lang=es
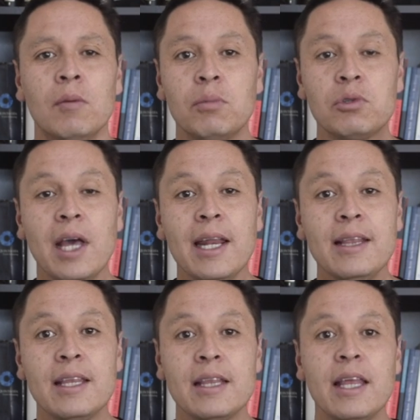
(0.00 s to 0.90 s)
Buscar
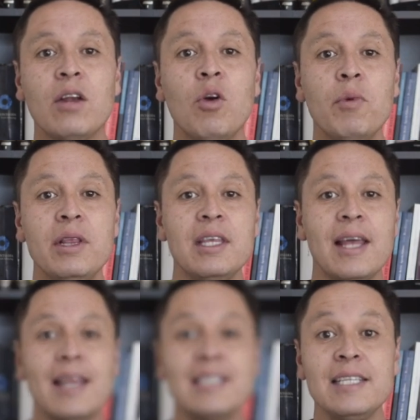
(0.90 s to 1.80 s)
entender cómo
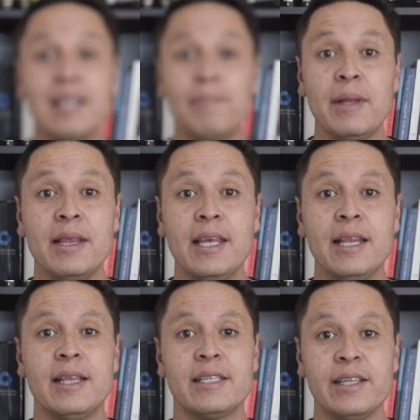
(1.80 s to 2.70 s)
entidades
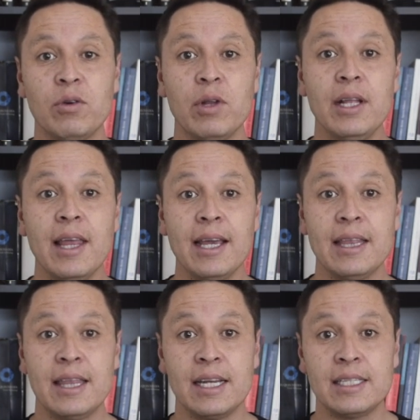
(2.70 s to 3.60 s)
independientes se conectan
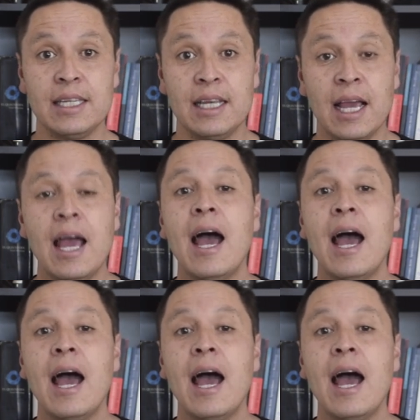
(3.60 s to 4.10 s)
entre sí,